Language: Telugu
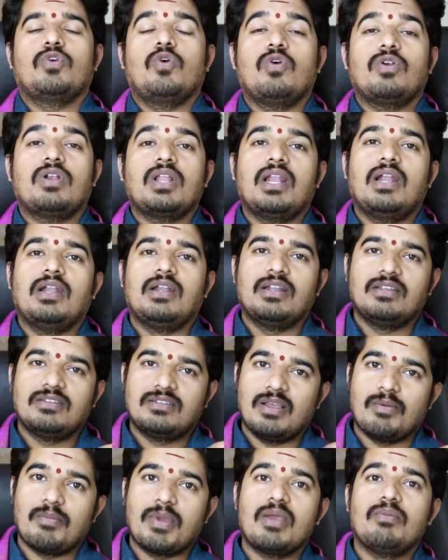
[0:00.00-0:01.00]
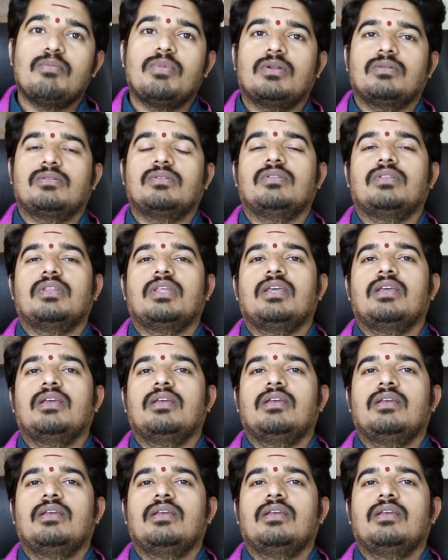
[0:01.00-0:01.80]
కొట్టాలంటే సమయం పడుతుంది